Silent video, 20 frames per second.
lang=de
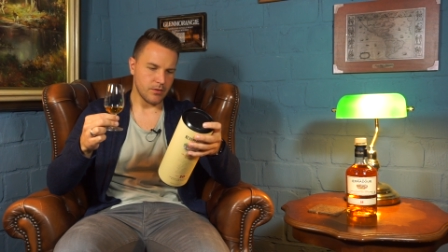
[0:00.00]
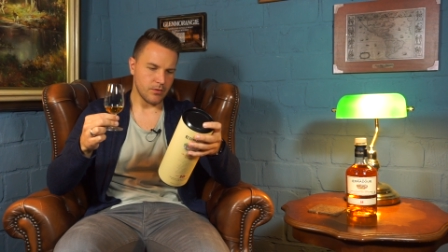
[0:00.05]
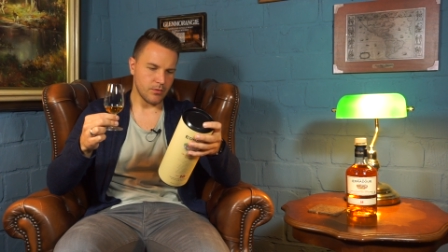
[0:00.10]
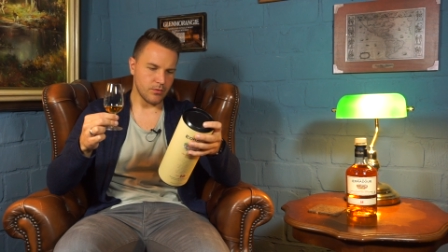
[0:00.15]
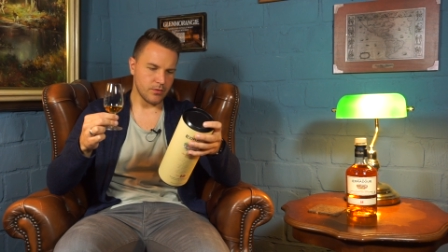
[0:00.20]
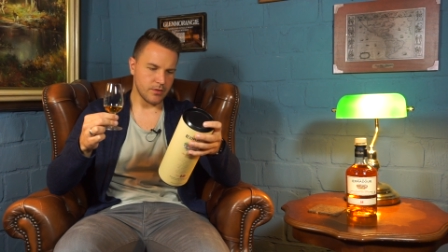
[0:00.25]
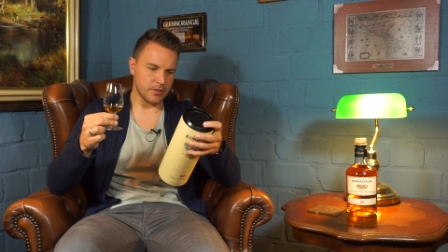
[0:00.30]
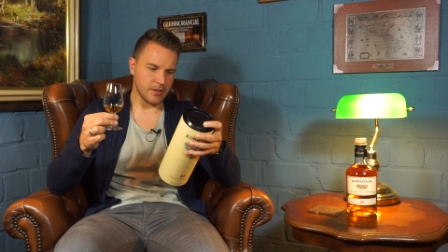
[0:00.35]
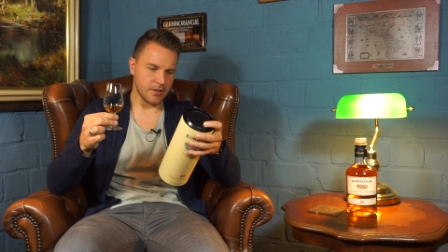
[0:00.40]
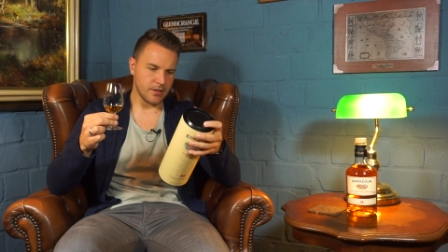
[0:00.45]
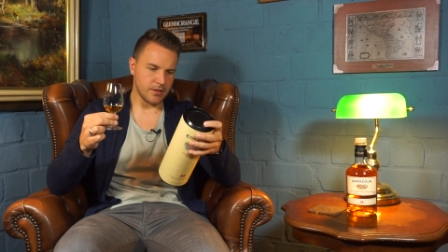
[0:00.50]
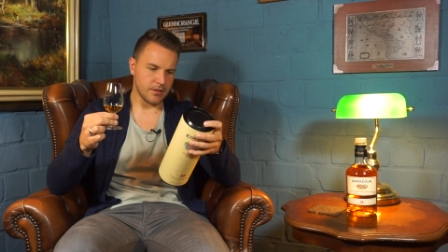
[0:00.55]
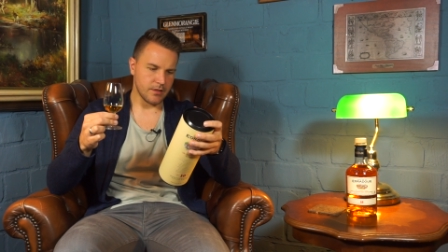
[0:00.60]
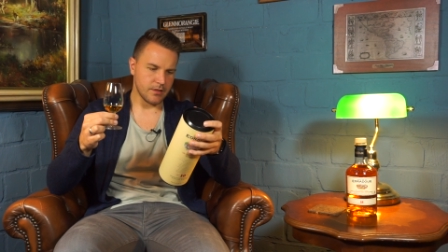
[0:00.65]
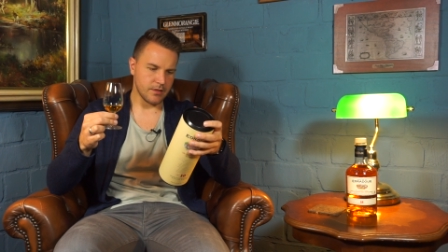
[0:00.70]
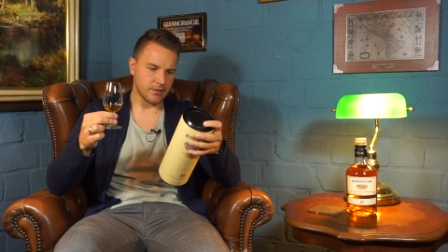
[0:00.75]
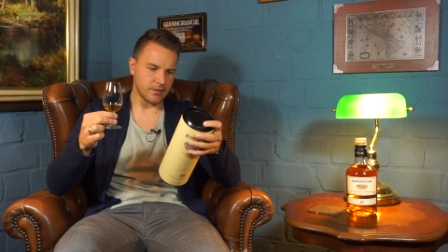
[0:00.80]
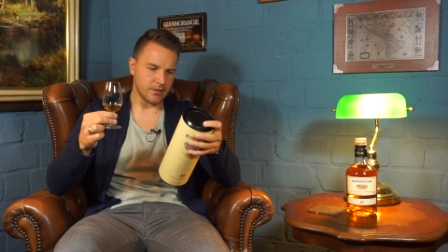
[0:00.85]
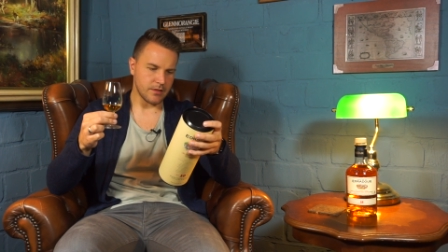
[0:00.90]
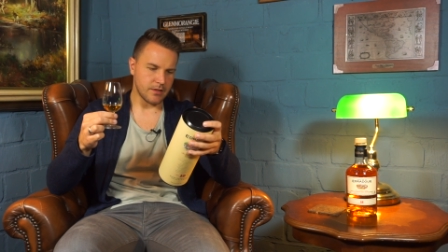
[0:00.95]
Und
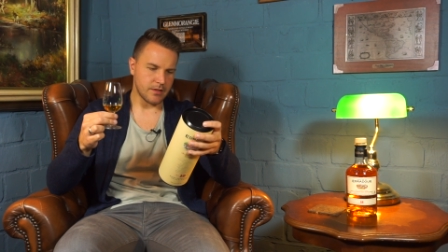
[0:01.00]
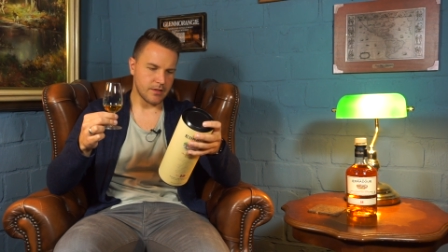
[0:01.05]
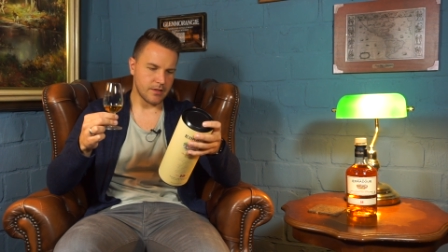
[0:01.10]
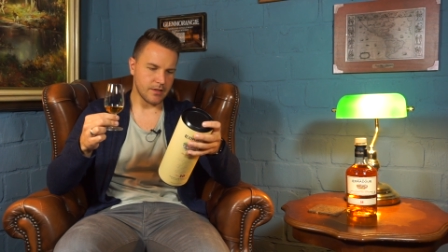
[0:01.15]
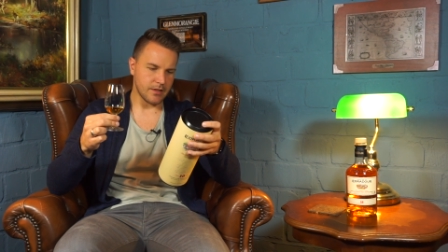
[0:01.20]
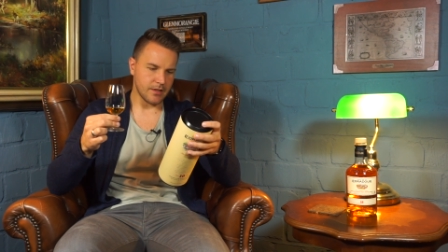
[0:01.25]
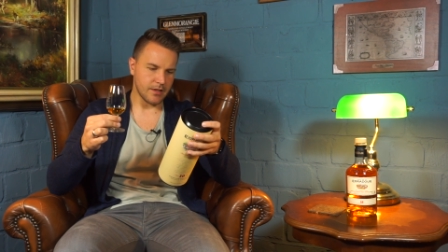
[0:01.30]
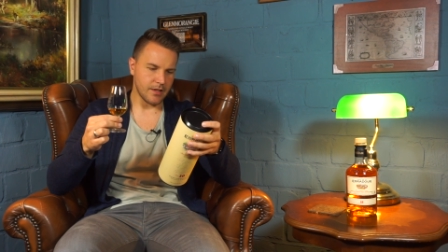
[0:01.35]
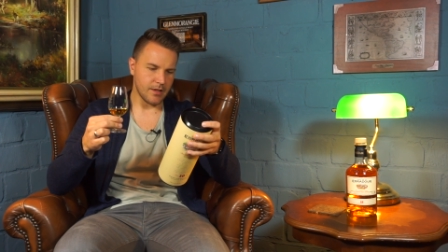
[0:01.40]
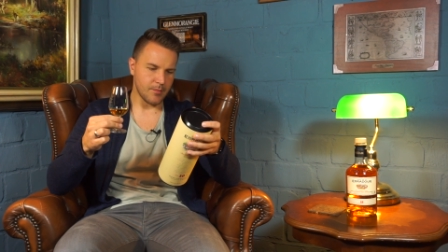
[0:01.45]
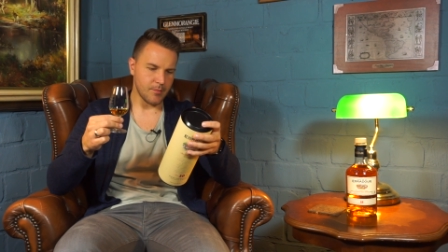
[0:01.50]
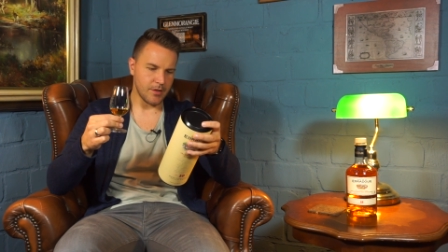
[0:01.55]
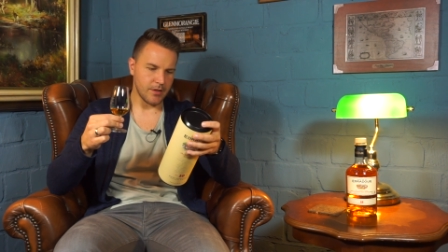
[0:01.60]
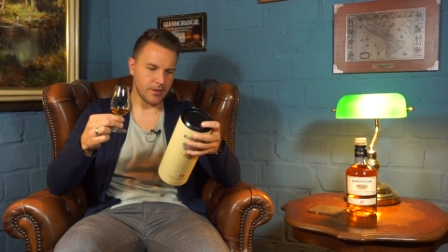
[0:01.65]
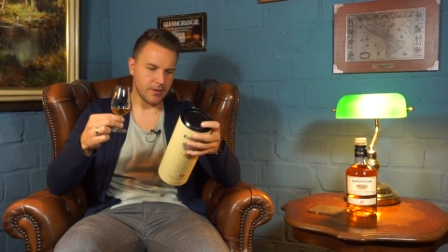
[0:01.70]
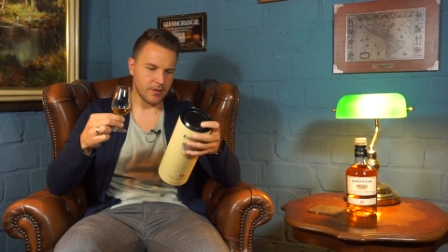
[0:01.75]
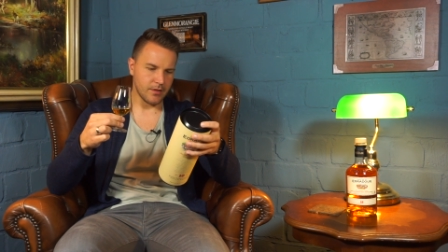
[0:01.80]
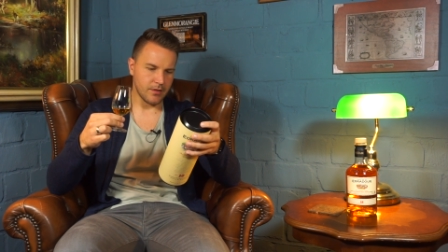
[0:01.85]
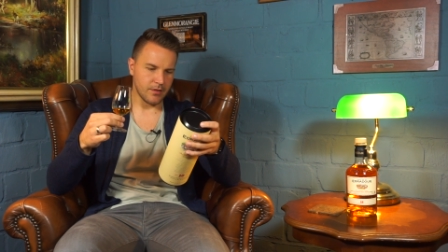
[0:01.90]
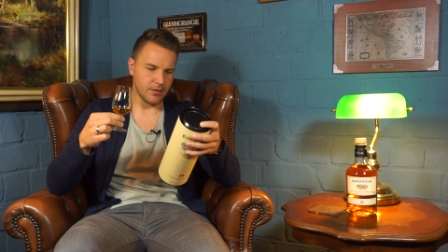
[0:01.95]
dann
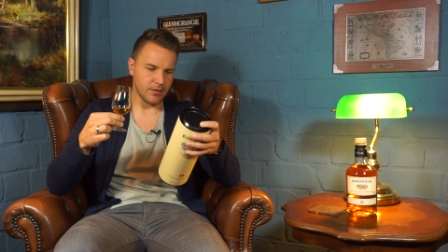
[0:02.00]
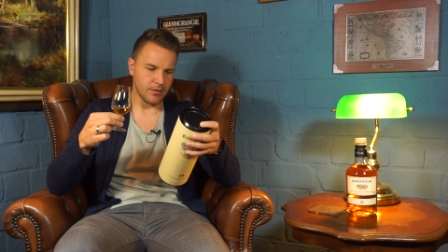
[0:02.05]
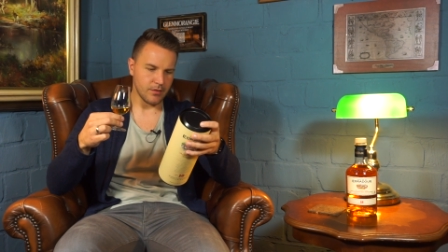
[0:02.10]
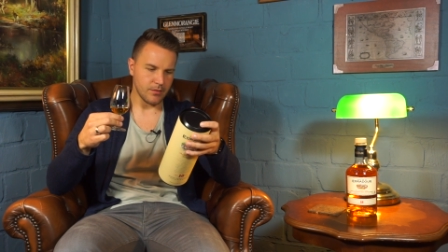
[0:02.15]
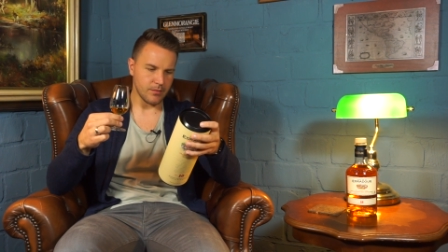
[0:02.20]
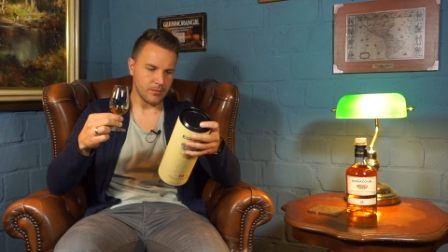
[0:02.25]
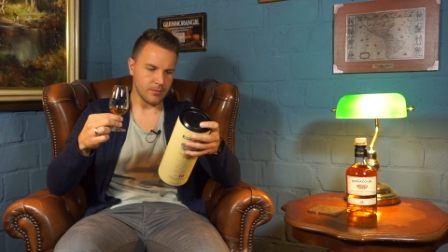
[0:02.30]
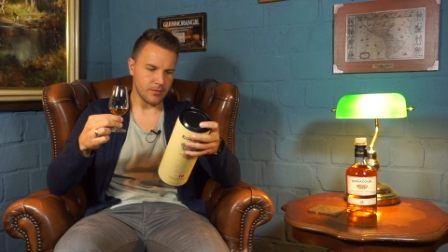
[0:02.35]
cremig,